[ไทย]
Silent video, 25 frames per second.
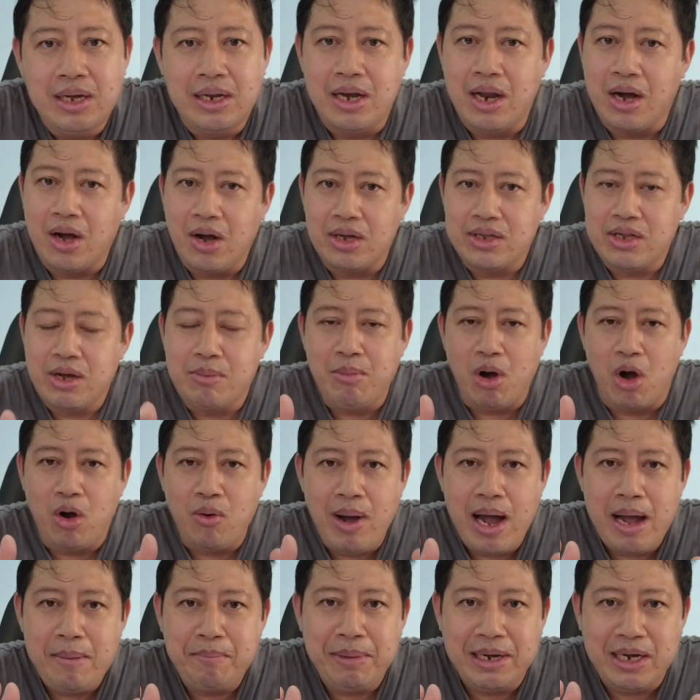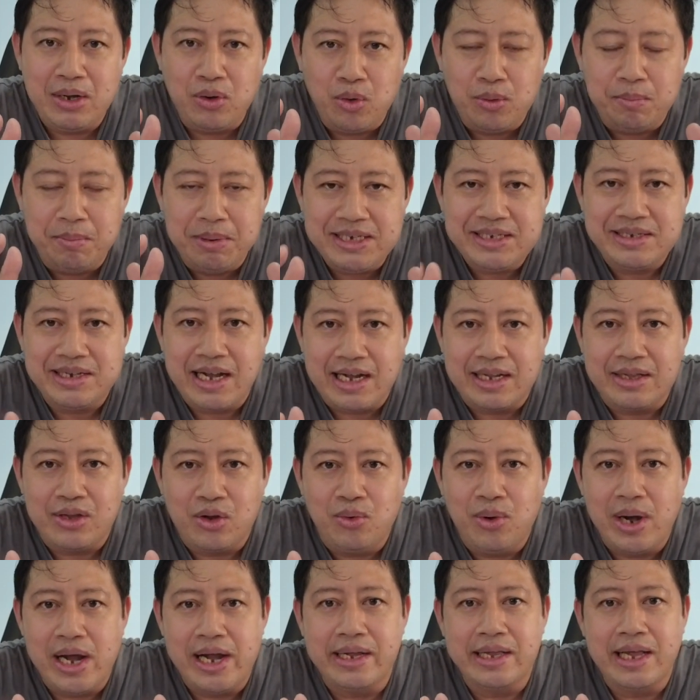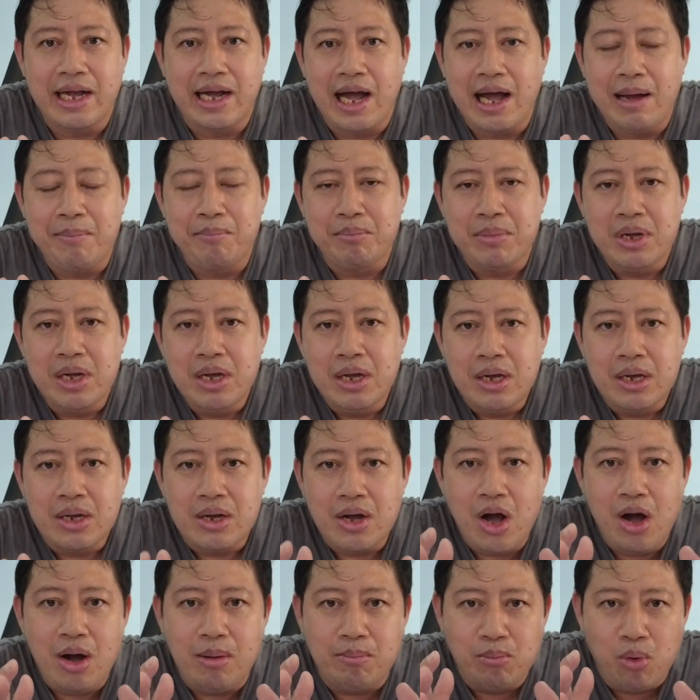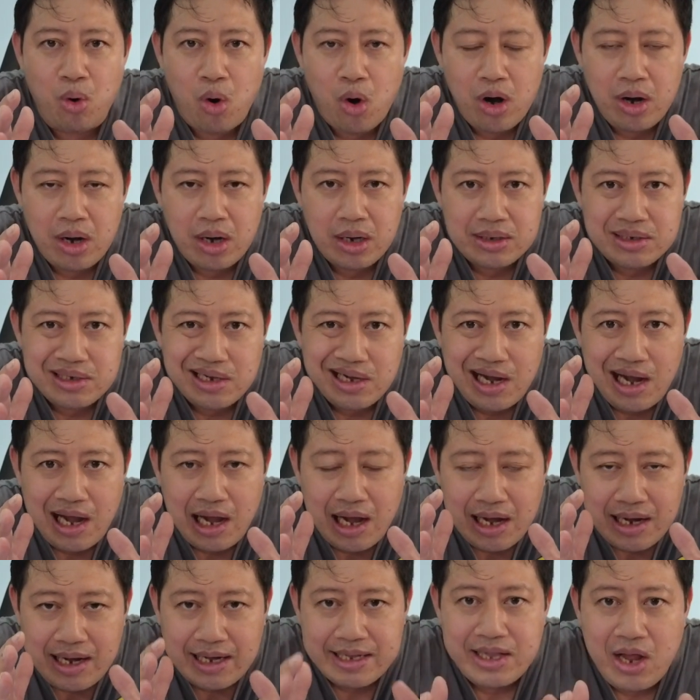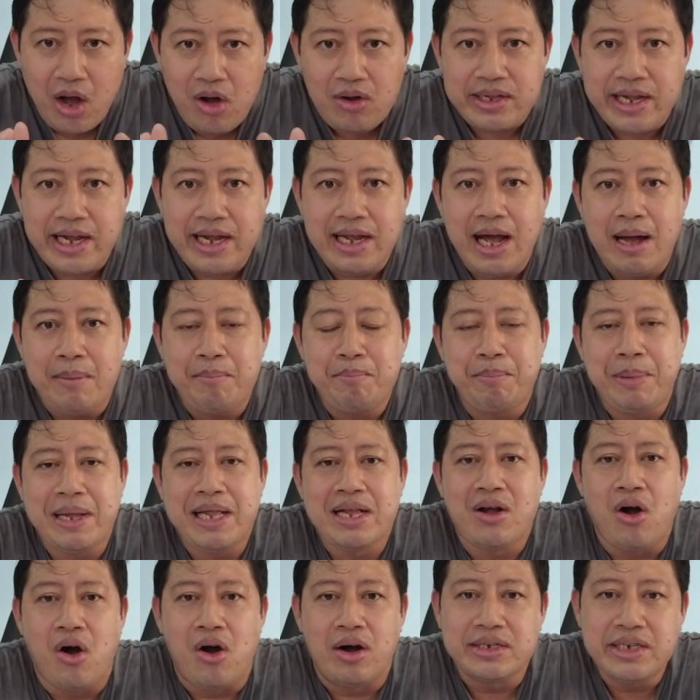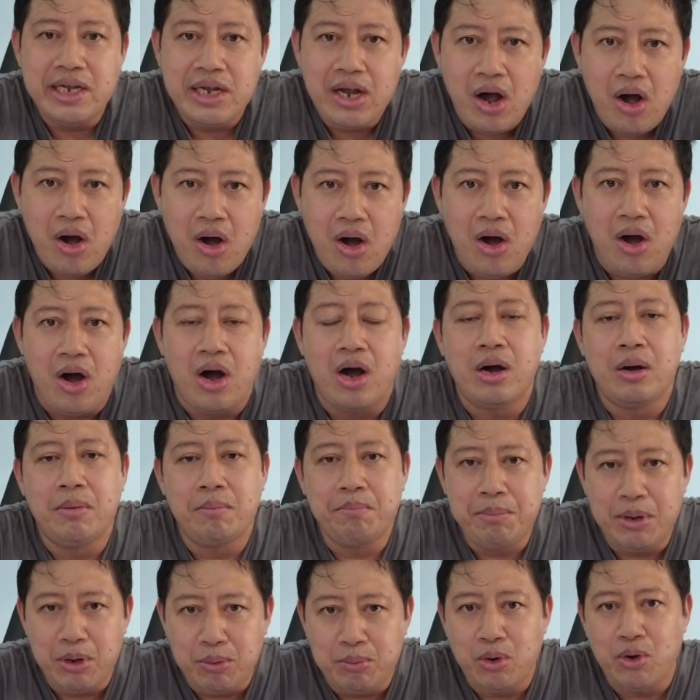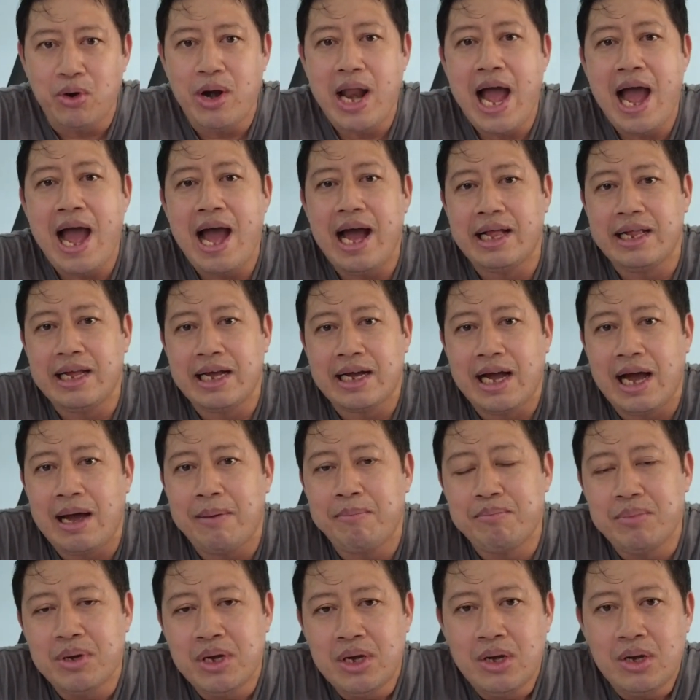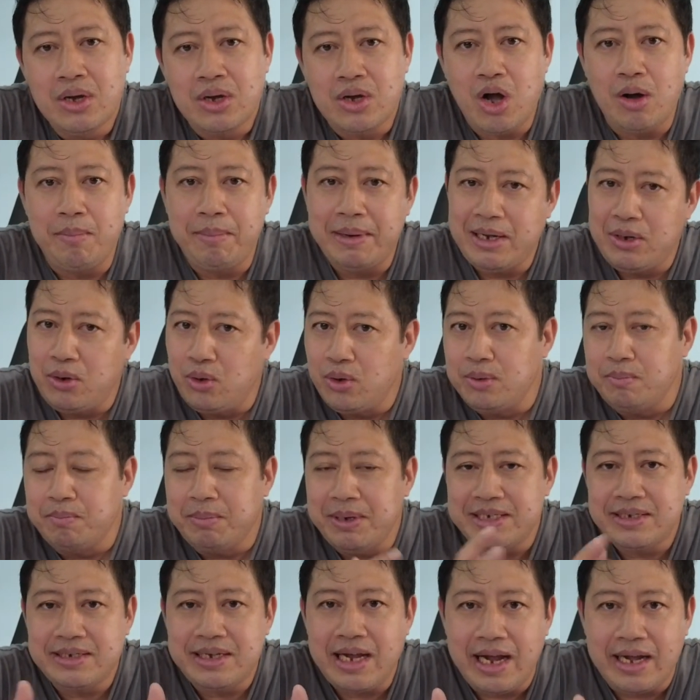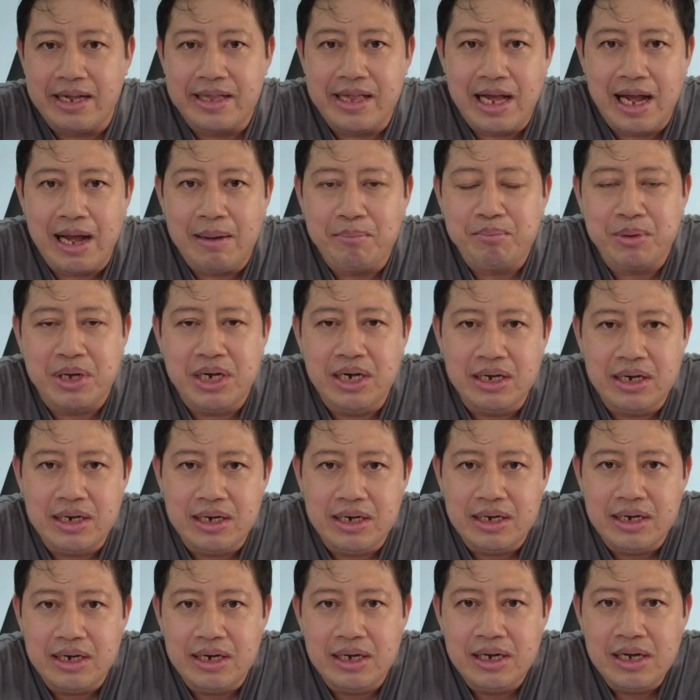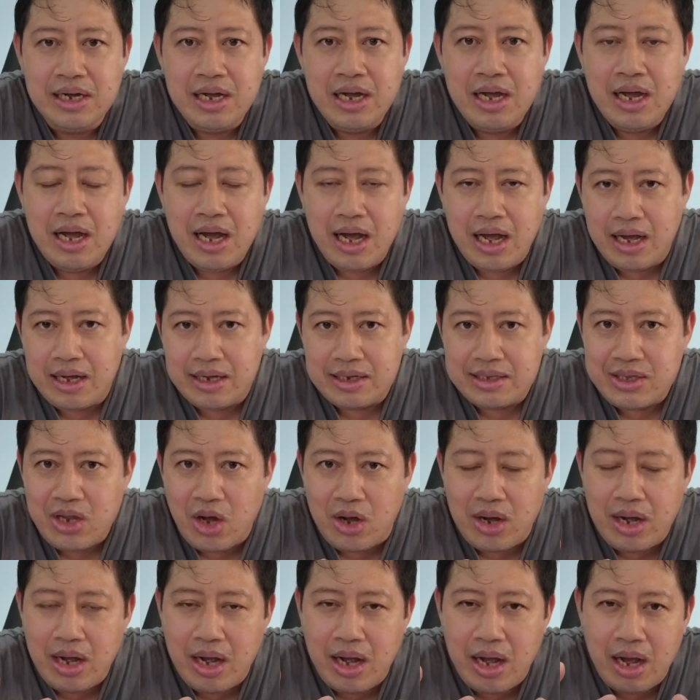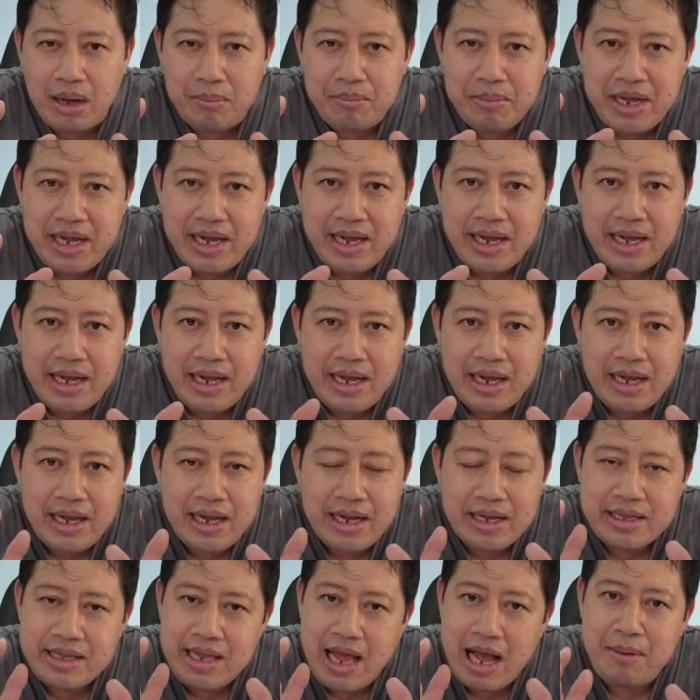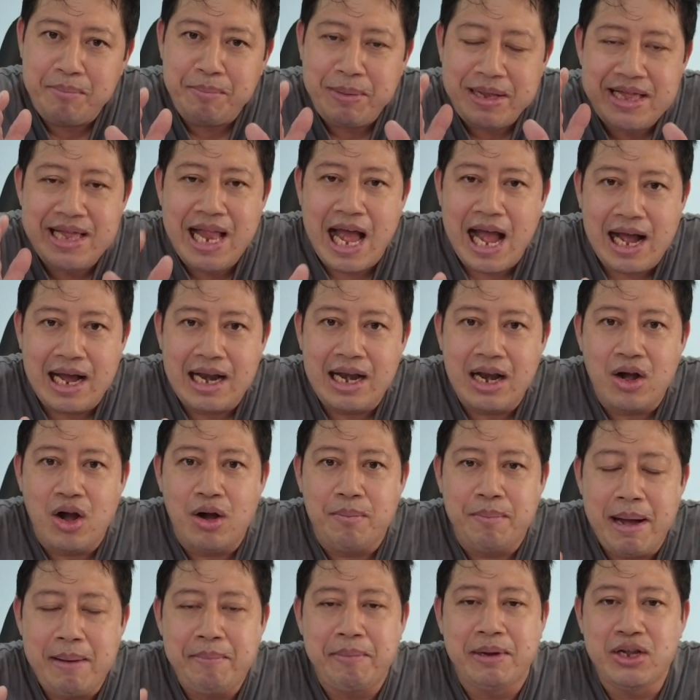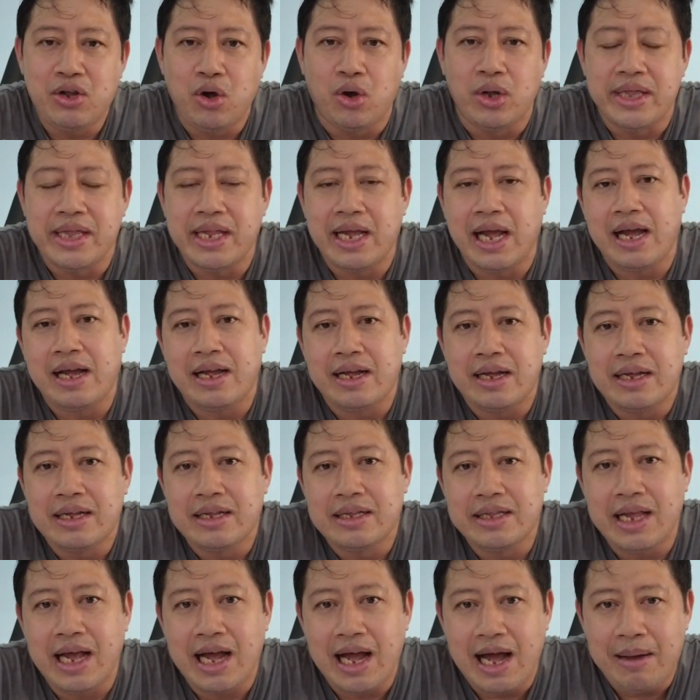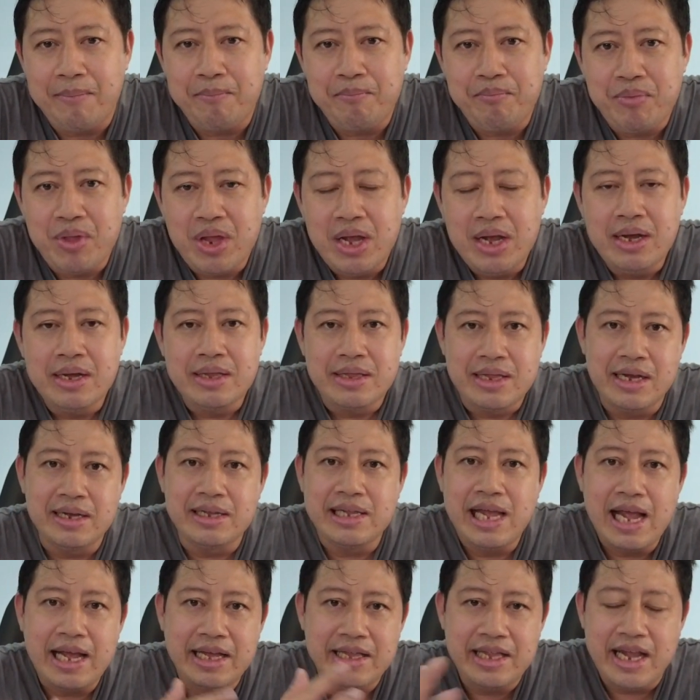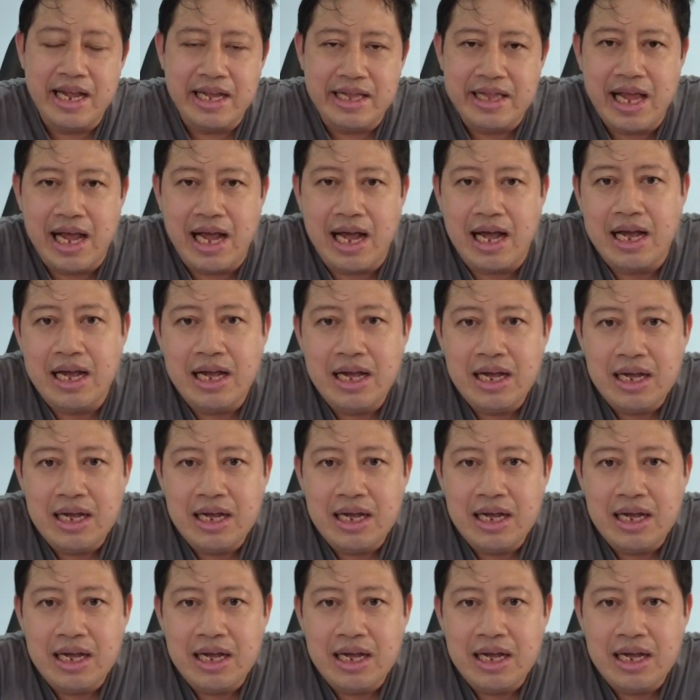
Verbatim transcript: แล้วก็ต้องบอกว่าเป็นรุ่นพิเศษด้วยนะครับ ก็หมวกกันน็อกนี้ครับเป็นของยี่ห้อบิวมูล่านะครับก็เป็นรุ่นพิเศษนะครับคืออมีทั้งเป็นหนังแล้วก็ภาพยนตร์นะครับซึ่งในอดีตเนี่ย